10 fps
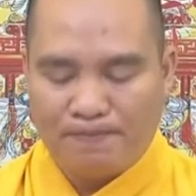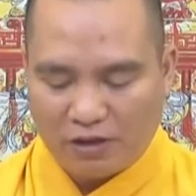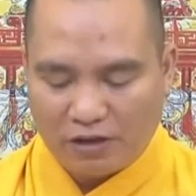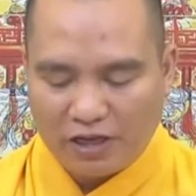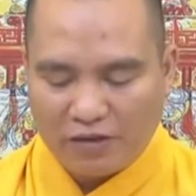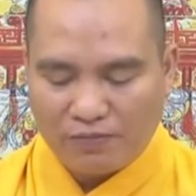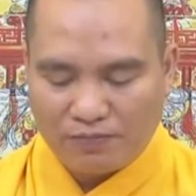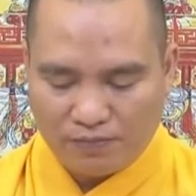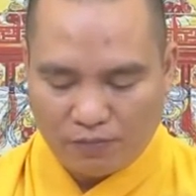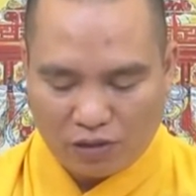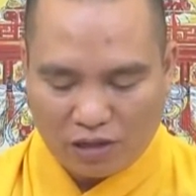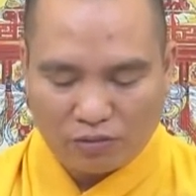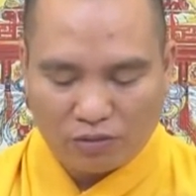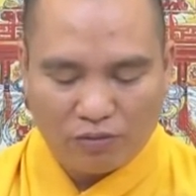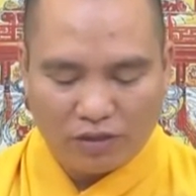cho nên một
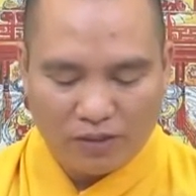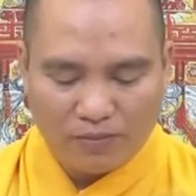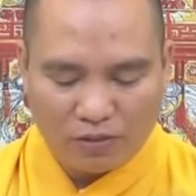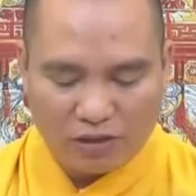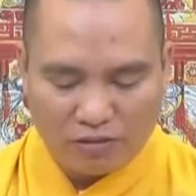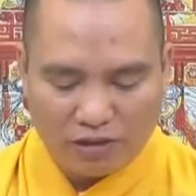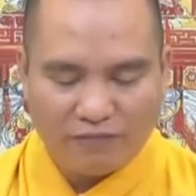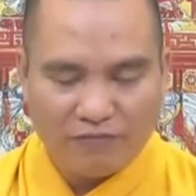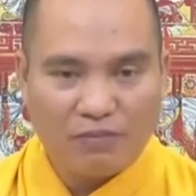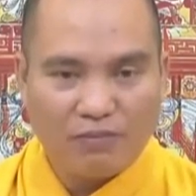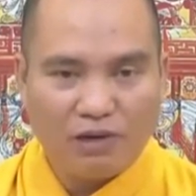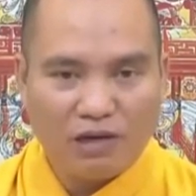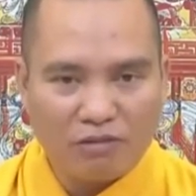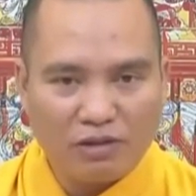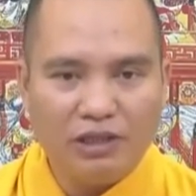lòng tụng kinh một lòng niệm Phật một
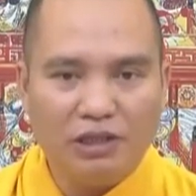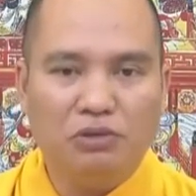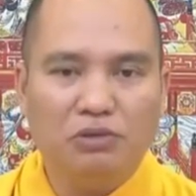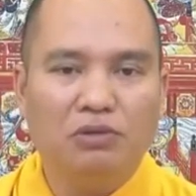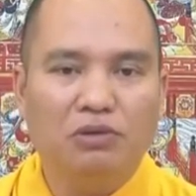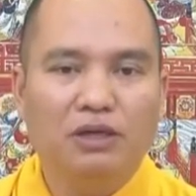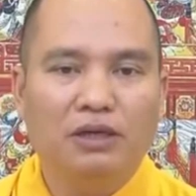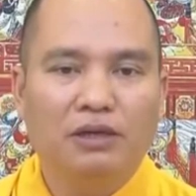lòng trì chú